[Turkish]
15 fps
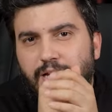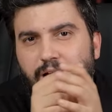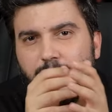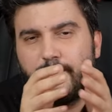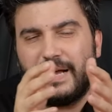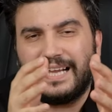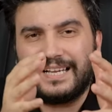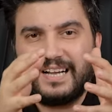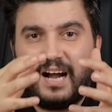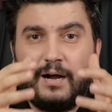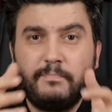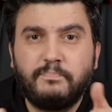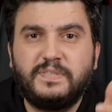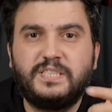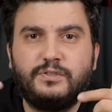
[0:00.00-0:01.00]
Ha ben
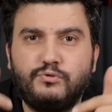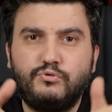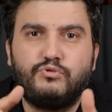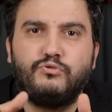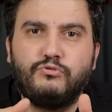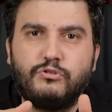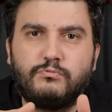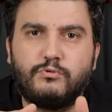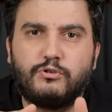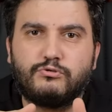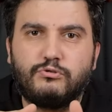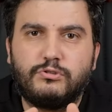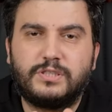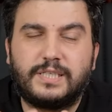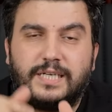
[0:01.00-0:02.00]
kamp için düşünüyorum
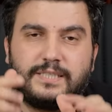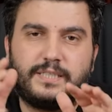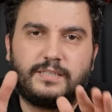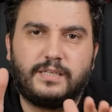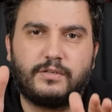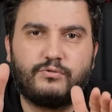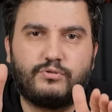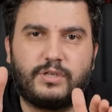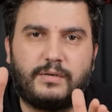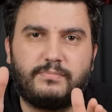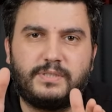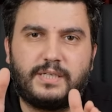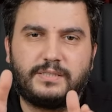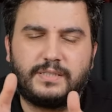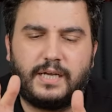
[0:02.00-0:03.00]
diyorsanız gerçekten güzel
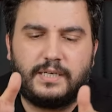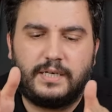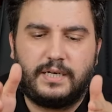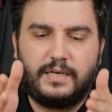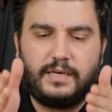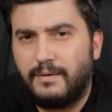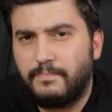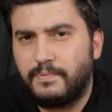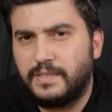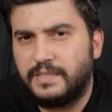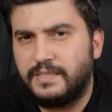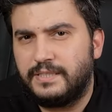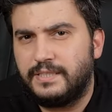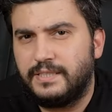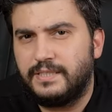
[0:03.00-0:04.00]
bir cihaz. Yani kampa
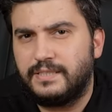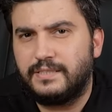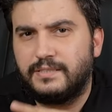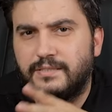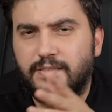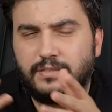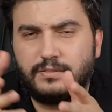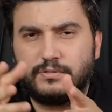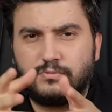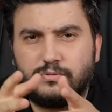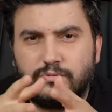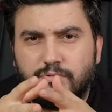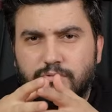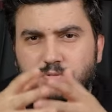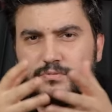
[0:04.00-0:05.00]
gittiniz, çadır
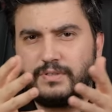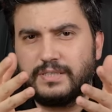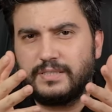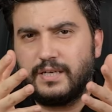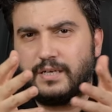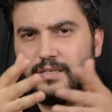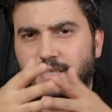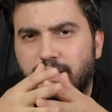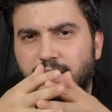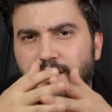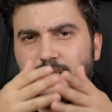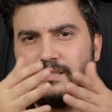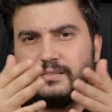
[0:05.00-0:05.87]
kurdunuz vesaire.